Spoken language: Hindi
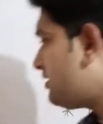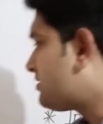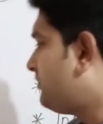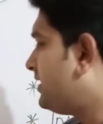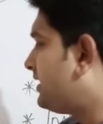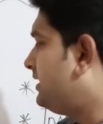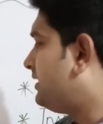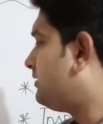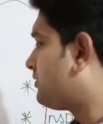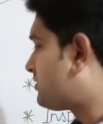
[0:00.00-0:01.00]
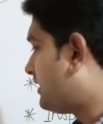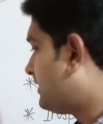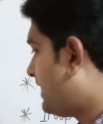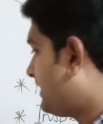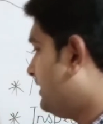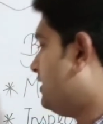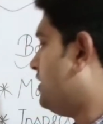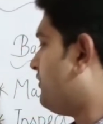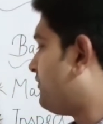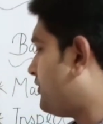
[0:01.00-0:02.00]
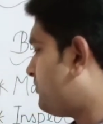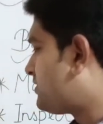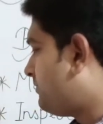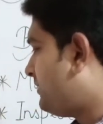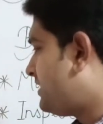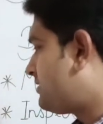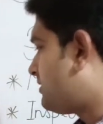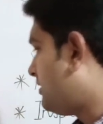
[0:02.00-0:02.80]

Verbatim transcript: सभी के लिए नुकसानदायक है फ्यूम्स मिट्स